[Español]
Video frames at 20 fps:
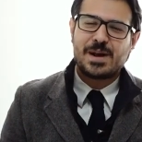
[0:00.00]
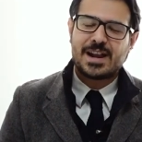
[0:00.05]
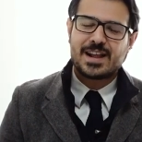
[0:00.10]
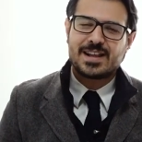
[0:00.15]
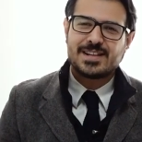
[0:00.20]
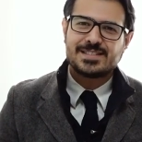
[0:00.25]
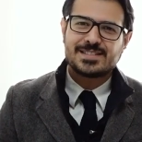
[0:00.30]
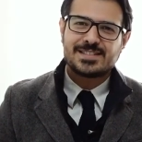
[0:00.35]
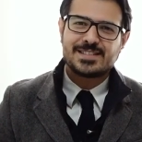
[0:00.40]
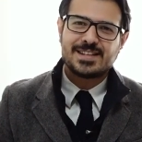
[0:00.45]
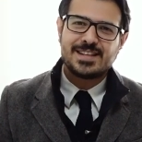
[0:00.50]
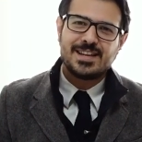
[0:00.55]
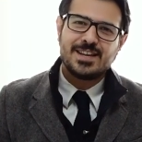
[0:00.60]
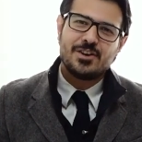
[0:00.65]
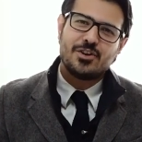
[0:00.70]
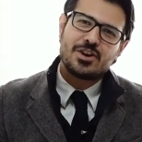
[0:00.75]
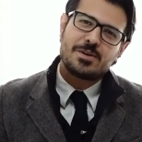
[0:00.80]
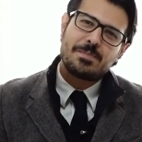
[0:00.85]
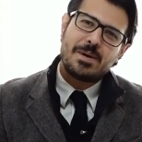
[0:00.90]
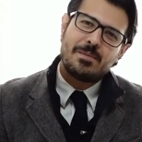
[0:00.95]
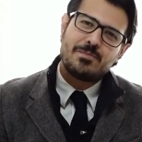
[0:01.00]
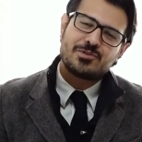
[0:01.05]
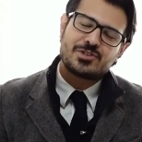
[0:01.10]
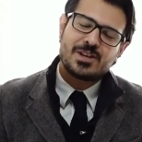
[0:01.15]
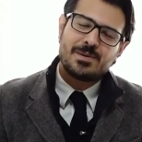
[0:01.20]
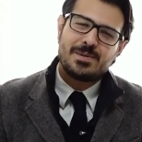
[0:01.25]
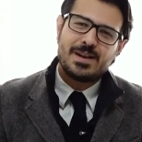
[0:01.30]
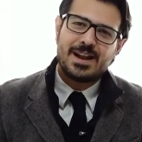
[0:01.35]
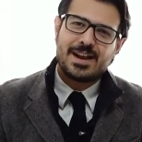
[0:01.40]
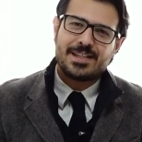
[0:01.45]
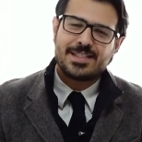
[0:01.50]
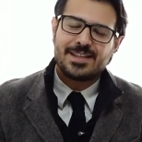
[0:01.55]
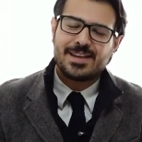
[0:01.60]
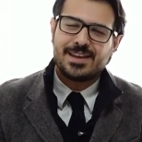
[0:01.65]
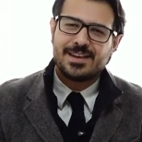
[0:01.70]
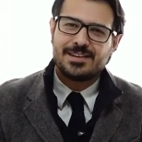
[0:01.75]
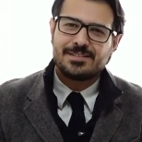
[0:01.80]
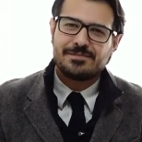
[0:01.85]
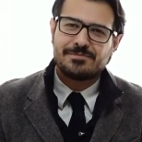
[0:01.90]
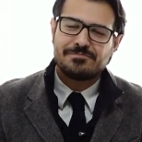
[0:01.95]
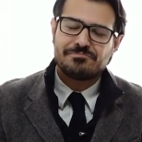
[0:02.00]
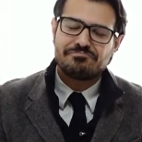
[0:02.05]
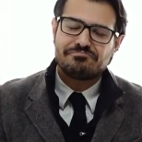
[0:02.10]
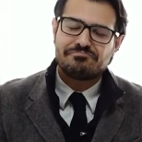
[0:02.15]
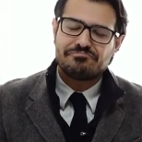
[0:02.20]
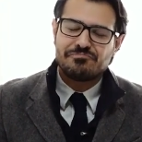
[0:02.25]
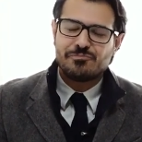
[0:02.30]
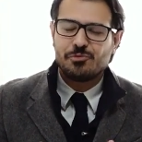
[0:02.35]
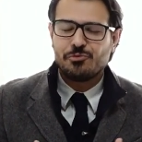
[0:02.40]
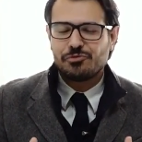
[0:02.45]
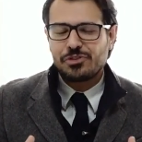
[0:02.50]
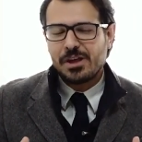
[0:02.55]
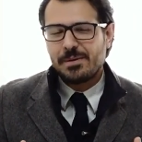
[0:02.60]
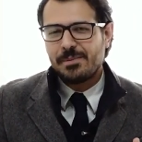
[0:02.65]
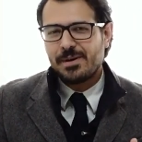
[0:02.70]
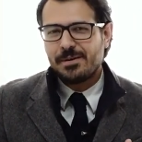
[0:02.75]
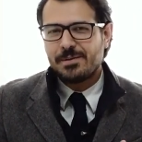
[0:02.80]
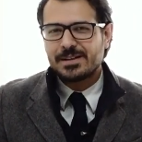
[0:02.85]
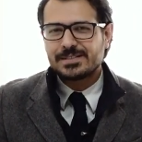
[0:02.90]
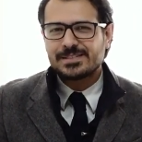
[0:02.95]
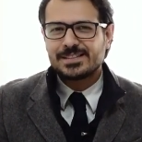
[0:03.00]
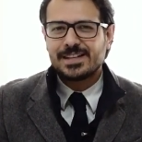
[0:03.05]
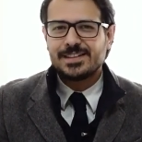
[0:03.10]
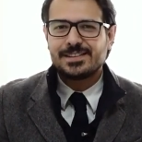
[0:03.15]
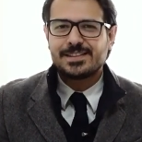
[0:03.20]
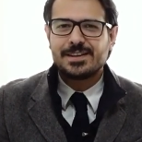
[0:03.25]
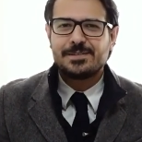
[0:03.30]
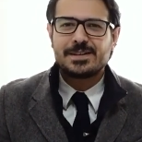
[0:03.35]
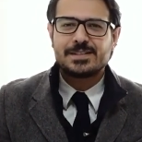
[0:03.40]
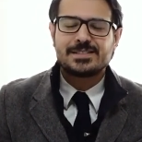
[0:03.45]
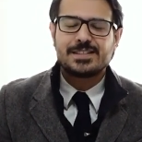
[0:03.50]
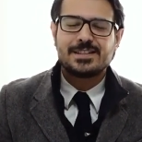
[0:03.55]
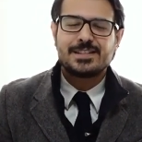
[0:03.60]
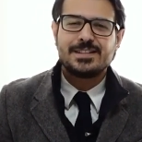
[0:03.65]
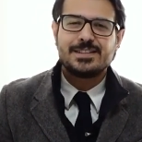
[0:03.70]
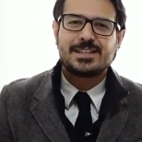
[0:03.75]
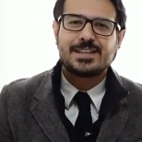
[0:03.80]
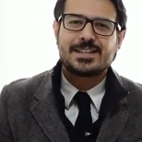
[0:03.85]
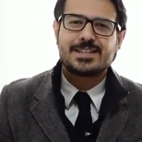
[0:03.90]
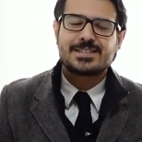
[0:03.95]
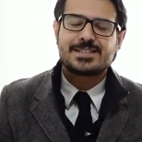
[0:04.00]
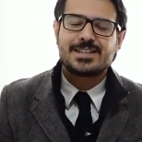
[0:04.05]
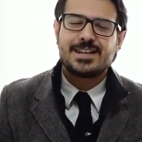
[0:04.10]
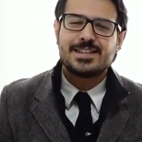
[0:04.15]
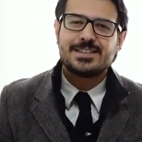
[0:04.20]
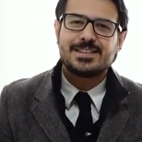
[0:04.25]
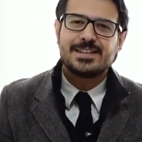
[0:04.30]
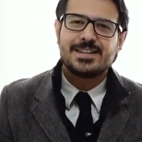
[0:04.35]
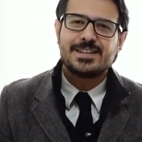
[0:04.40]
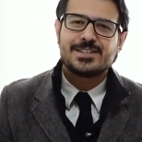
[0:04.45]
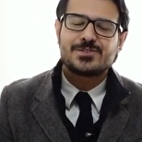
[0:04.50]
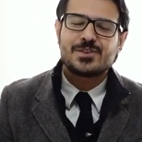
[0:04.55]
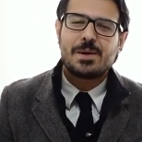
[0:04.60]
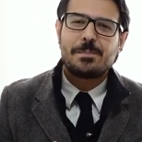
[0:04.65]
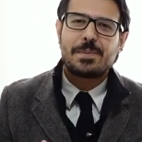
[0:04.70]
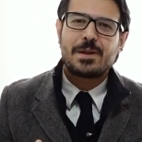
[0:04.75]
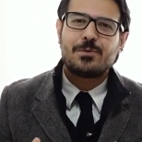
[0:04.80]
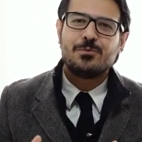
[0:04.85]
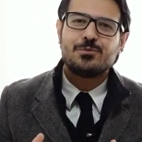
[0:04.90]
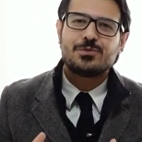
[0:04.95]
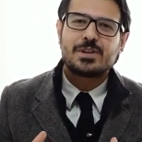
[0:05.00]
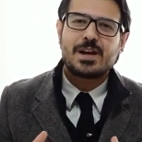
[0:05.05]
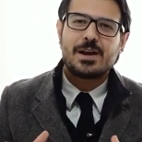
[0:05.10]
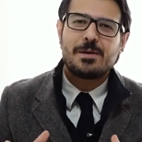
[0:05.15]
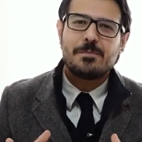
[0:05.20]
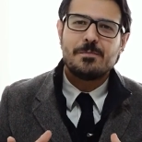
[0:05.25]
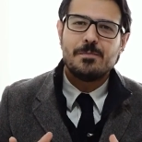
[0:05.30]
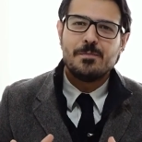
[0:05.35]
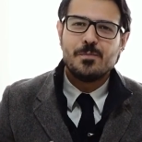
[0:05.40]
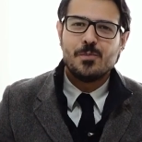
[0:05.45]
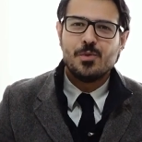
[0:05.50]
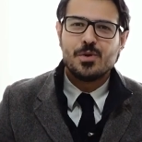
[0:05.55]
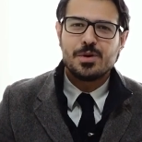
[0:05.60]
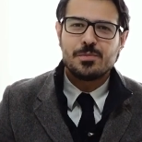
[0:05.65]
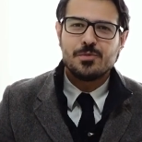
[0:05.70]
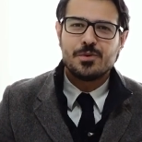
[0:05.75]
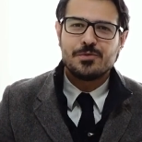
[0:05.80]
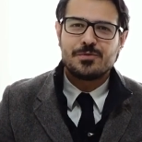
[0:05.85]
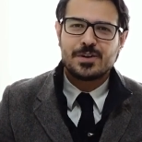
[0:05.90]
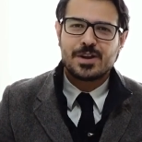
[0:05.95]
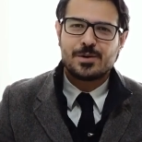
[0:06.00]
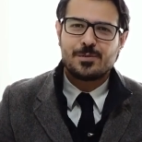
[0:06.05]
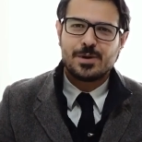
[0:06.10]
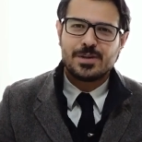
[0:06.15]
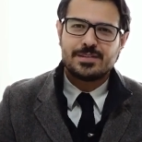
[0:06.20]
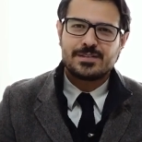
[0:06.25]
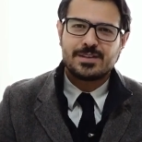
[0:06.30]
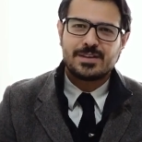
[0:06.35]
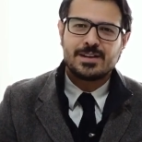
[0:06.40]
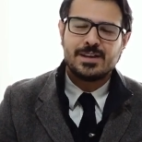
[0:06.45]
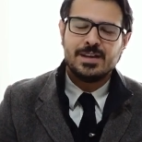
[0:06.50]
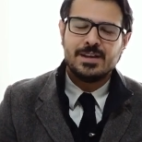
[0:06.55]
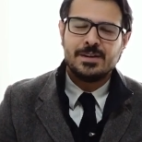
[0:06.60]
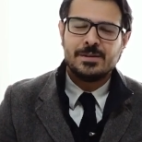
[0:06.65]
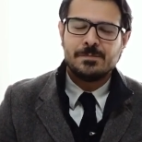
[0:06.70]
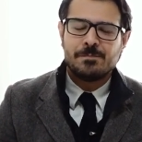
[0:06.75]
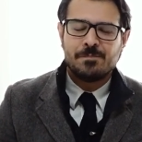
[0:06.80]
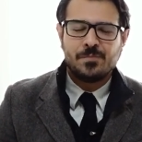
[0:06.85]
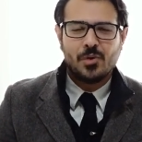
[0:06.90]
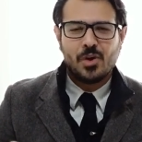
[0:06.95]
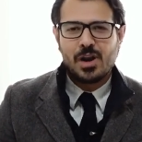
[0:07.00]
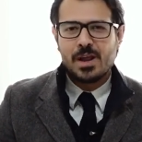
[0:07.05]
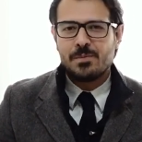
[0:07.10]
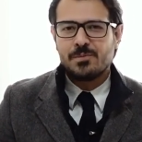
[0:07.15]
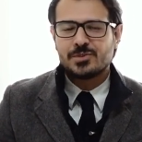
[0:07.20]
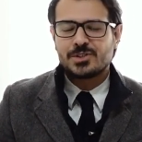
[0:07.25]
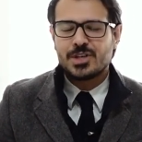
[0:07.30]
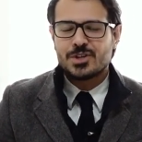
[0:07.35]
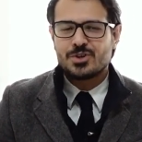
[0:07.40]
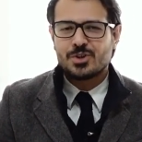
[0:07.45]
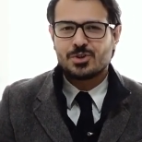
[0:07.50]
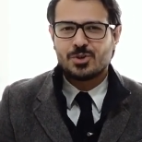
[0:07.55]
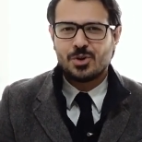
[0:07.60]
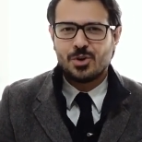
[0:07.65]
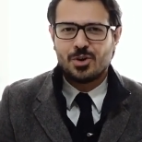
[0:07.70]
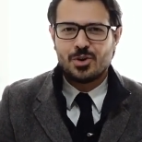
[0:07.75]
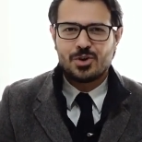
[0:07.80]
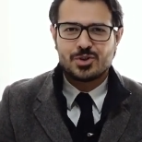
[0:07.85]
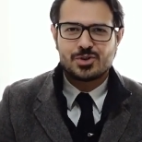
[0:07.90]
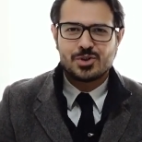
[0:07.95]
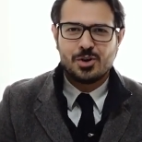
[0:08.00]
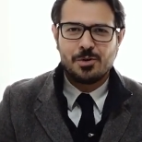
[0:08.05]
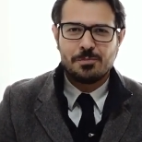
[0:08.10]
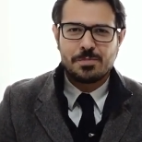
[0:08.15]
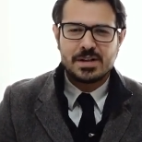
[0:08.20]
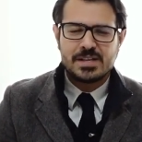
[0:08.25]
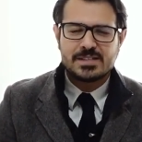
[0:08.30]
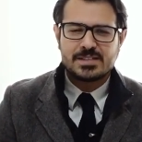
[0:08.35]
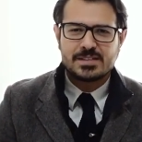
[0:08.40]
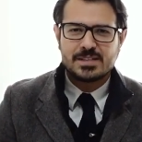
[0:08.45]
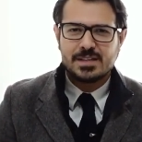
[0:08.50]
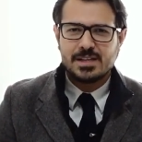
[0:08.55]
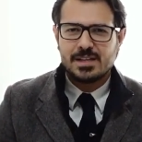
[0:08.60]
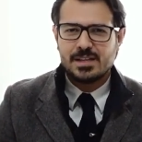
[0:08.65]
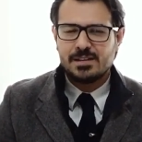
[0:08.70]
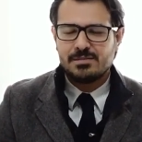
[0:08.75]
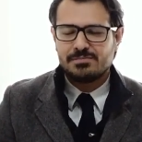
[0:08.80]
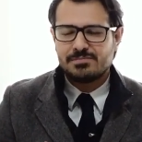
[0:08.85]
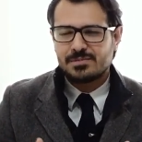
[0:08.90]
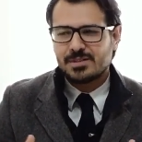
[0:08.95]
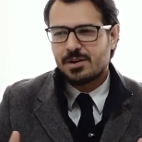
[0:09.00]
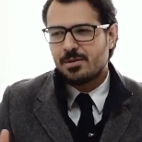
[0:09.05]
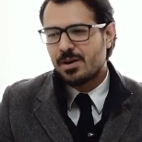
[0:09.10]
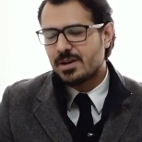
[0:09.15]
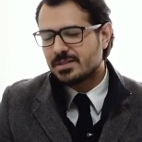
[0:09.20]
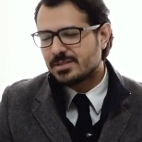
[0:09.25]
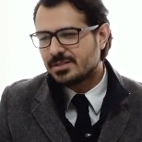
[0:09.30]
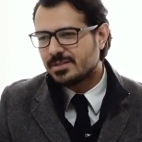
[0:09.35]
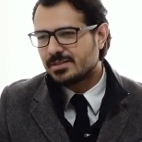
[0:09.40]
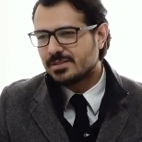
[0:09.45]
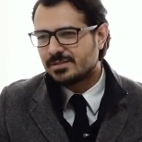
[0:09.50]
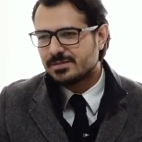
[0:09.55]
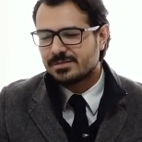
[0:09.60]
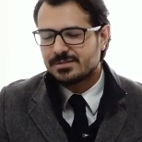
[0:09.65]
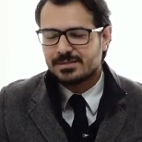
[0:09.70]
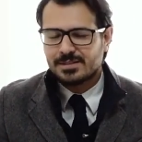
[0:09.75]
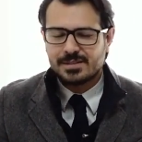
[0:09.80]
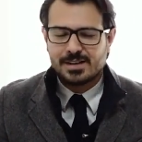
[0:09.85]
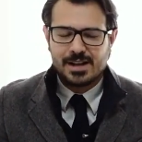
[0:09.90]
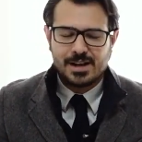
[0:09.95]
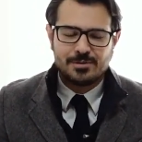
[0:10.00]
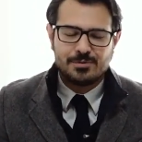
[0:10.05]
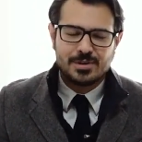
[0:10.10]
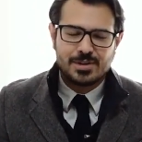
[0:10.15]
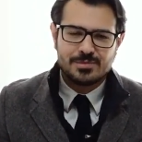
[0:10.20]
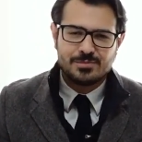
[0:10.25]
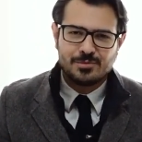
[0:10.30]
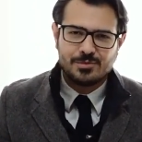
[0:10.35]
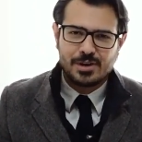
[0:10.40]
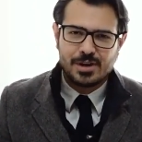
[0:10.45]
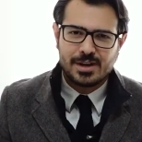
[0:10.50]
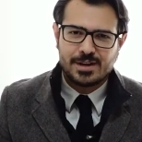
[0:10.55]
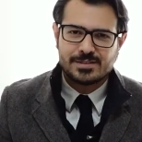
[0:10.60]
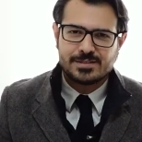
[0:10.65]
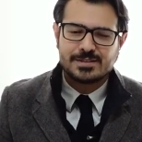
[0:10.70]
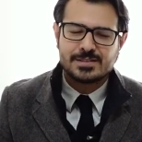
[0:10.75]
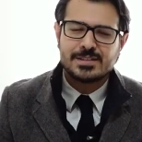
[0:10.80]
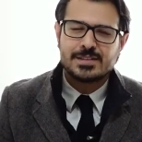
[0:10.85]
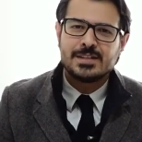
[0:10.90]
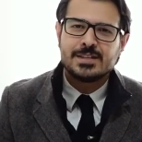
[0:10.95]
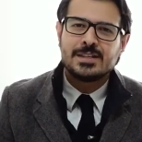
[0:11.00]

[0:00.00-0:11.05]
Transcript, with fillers: Vargas y hoy vamos a hablar de un tema bastante, bastante interesante. Es una pregunta muy, muy frecuente. No la hemos hecho todos los hombres y se lo hacen algunas mujeres.